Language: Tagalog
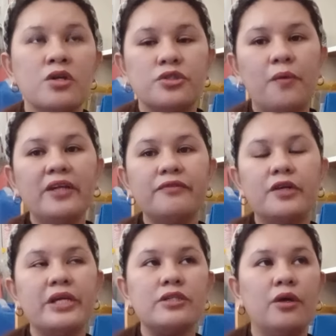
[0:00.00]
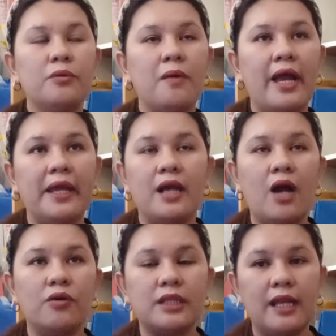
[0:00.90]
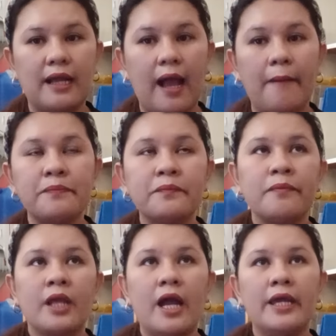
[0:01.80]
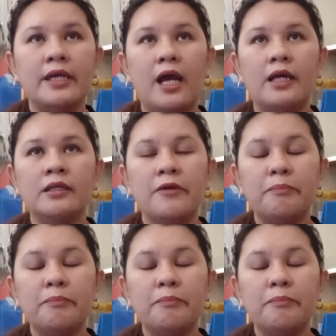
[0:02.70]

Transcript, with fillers: So one of the reason why ako talaga ay uh,